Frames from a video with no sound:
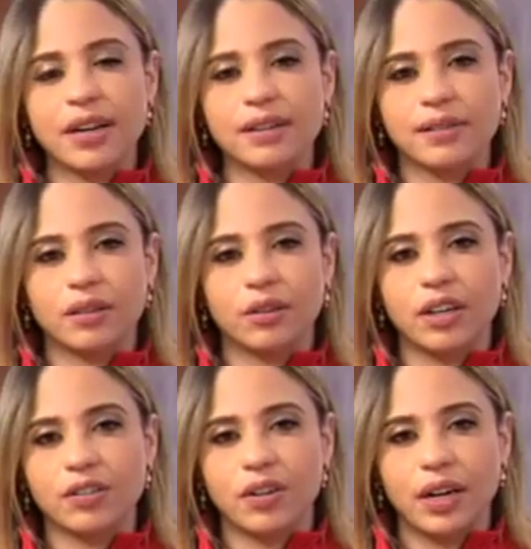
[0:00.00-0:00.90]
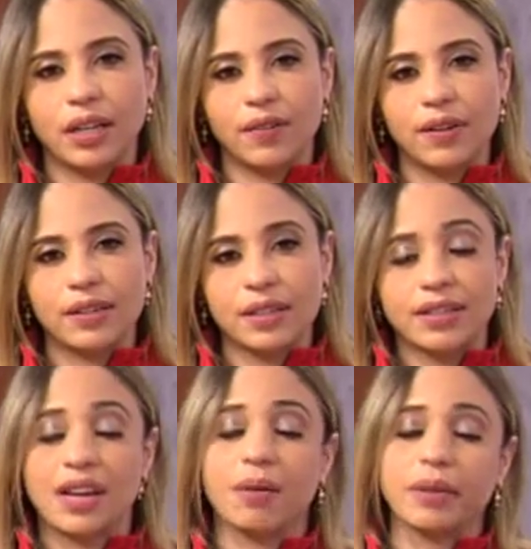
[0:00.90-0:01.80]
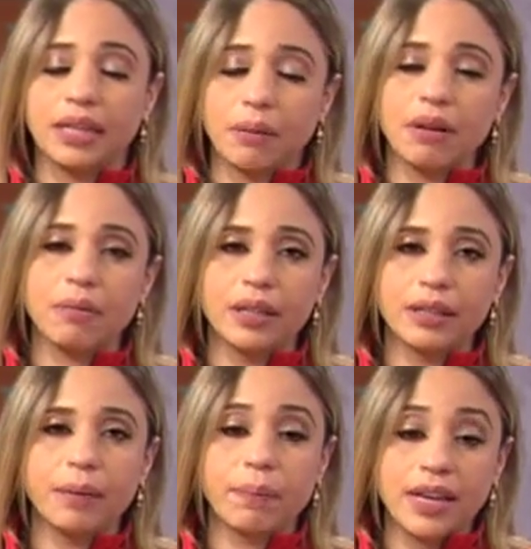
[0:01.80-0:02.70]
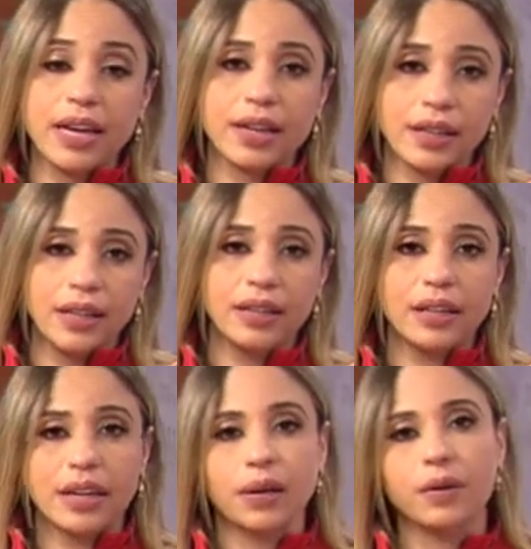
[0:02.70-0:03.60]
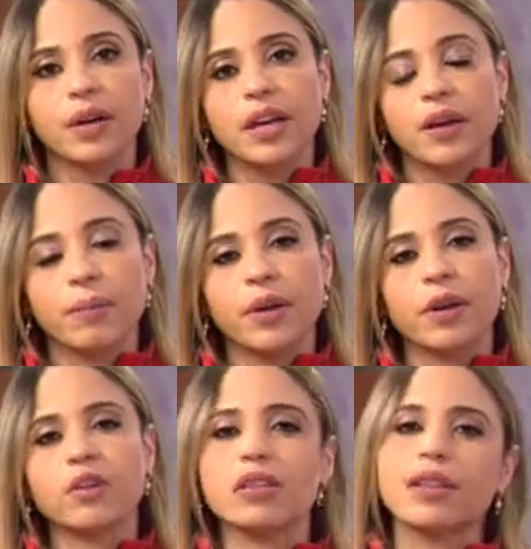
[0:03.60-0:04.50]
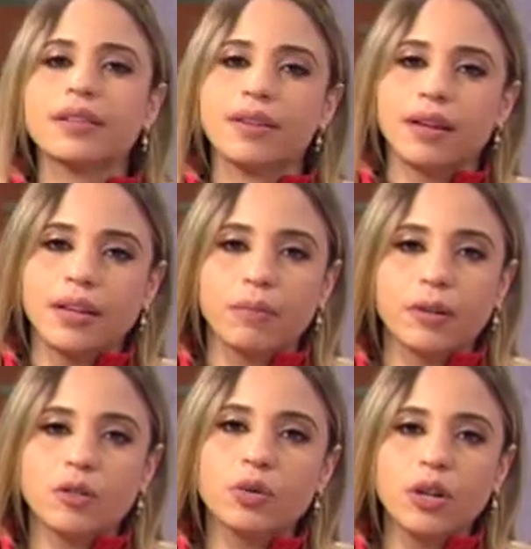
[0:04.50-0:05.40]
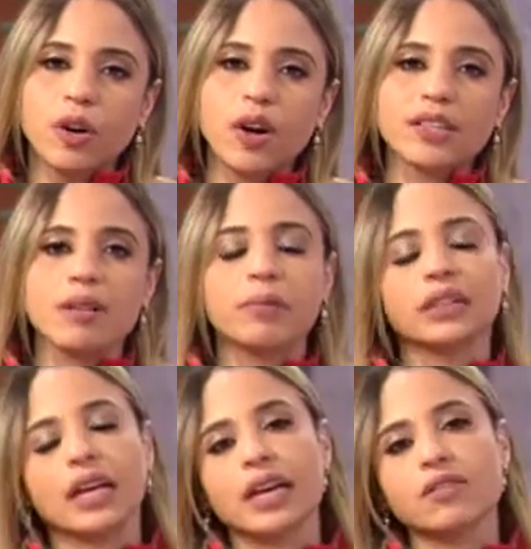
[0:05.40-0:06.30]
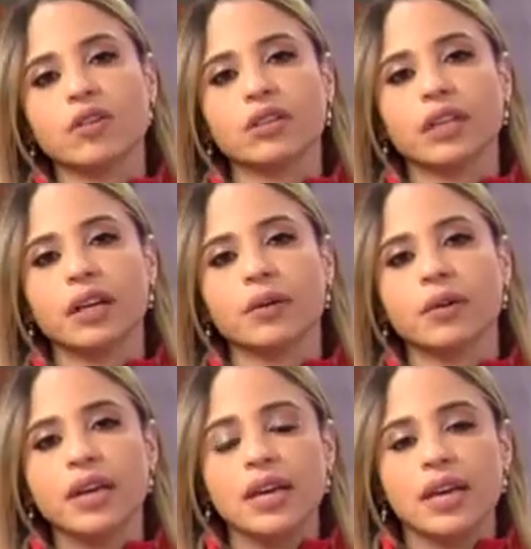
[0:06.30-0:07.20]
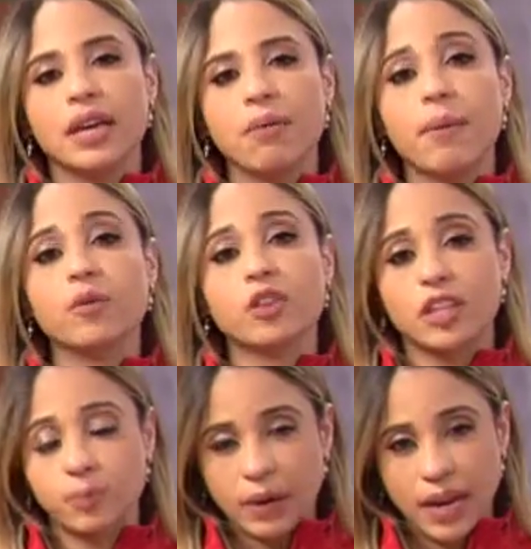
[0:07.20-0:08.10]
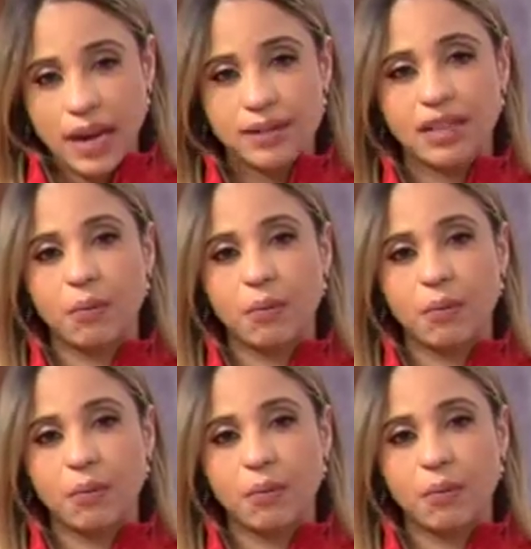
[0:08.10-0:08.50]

al Centro Nacional de Visas, lamentablemente pierde el dinero. Pero no se desanime, su hijo que se mantenga soltero y vamos a esperar si al